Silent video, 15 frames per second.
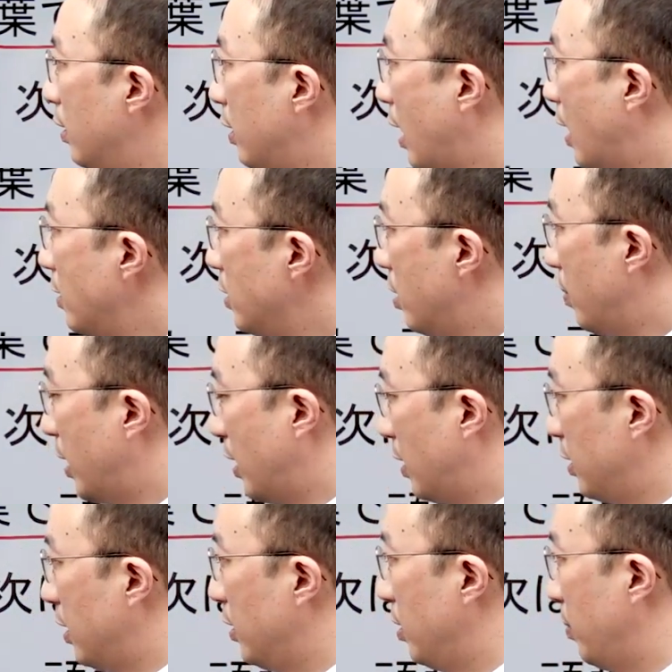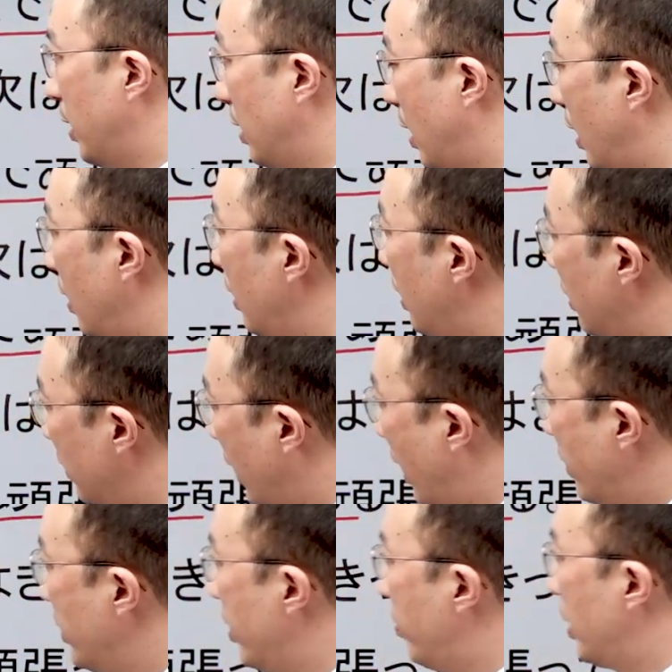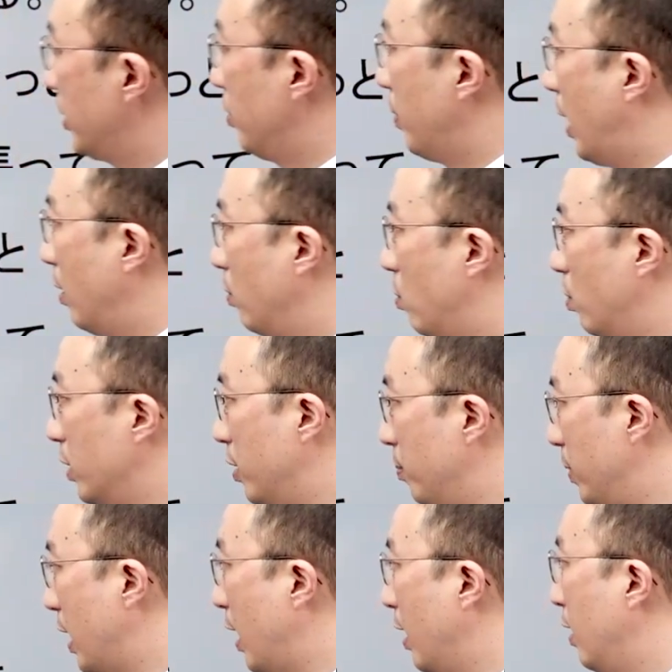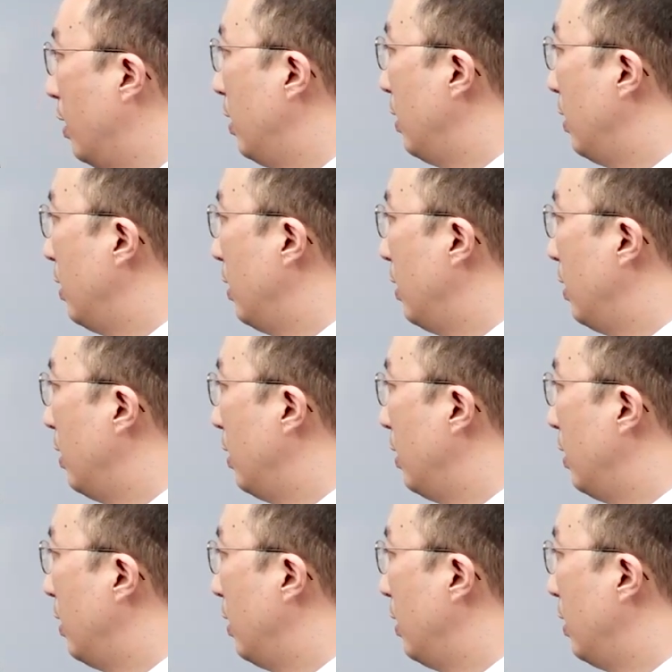단념하다, 체념하다. 단념하지 말고 힘내.